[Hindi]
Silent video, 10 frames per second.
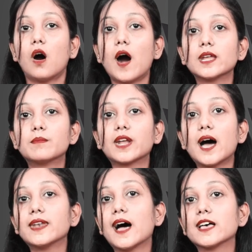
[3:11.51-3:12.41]
और
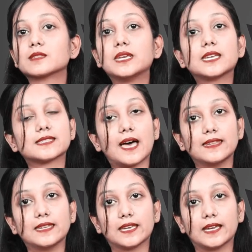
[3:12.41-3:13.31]
इमरान हाशमी के साथ
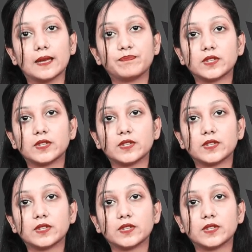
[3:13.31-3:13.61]
दिखेंगे